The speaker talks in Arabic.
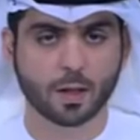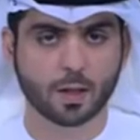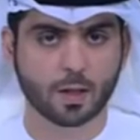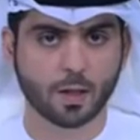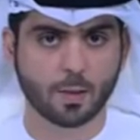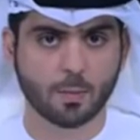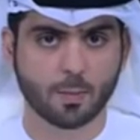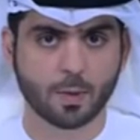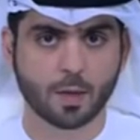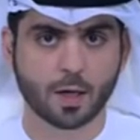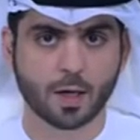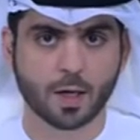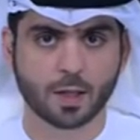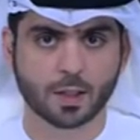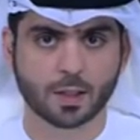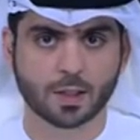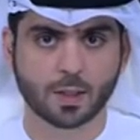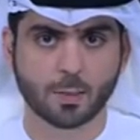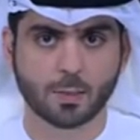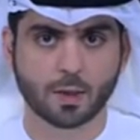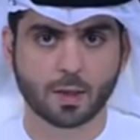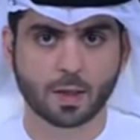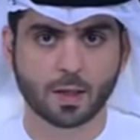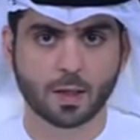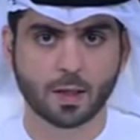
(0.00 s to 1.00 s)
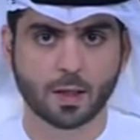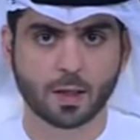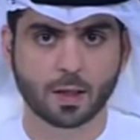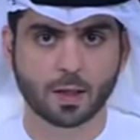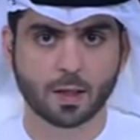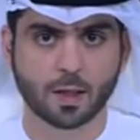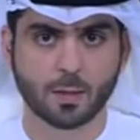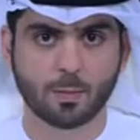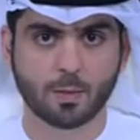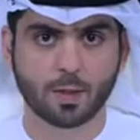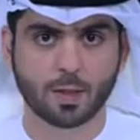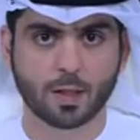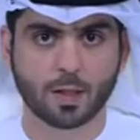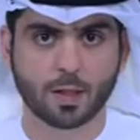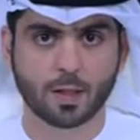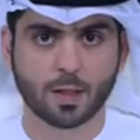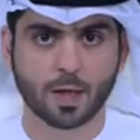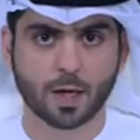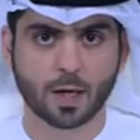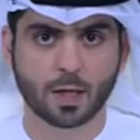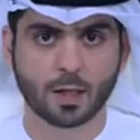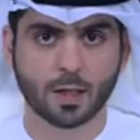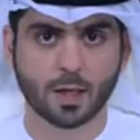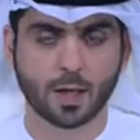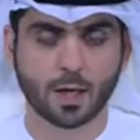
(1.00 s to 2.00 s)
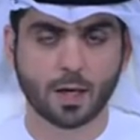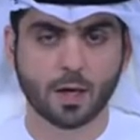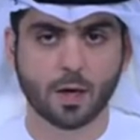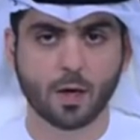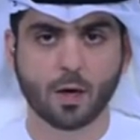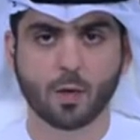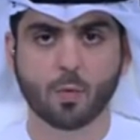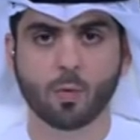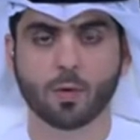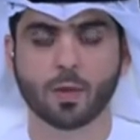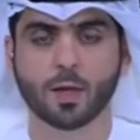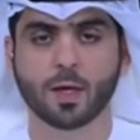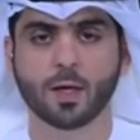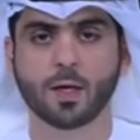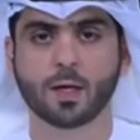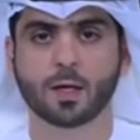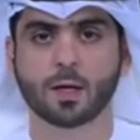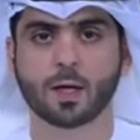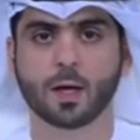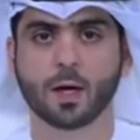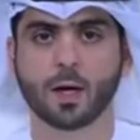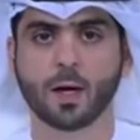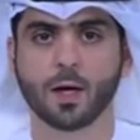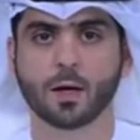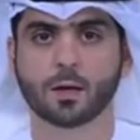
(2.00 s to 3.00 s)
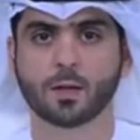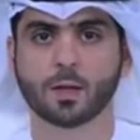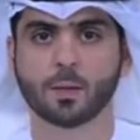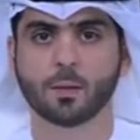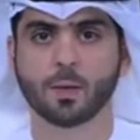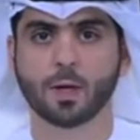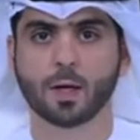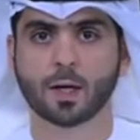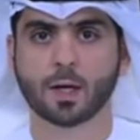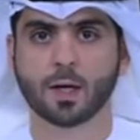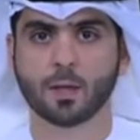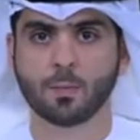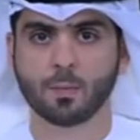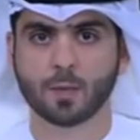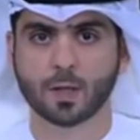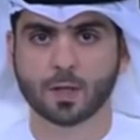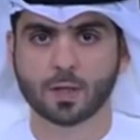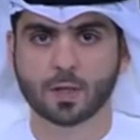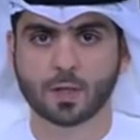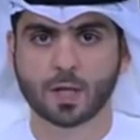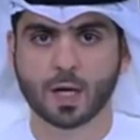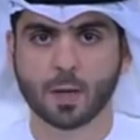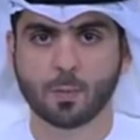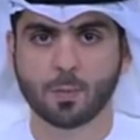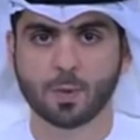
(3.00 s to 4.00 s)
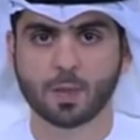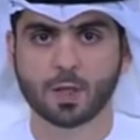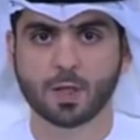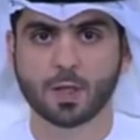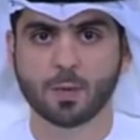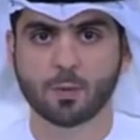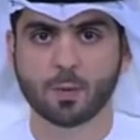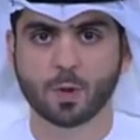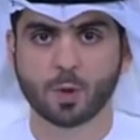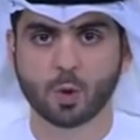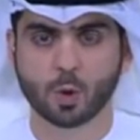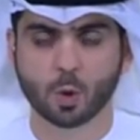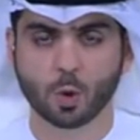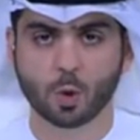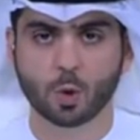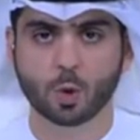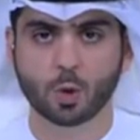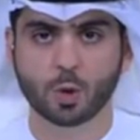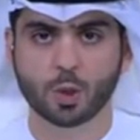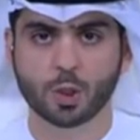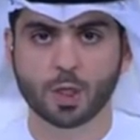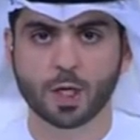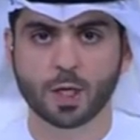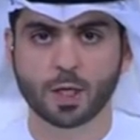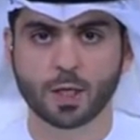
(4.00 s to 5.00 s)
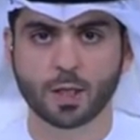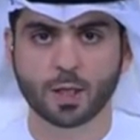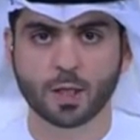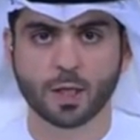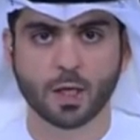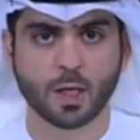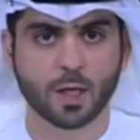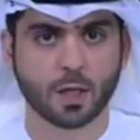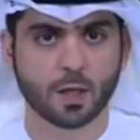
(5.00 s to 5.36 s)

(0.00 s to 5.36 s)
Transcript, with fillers: ضمن الشبكة الإقليمية للناقلة وذلك اعتبارا من السابع من يوليو الجاري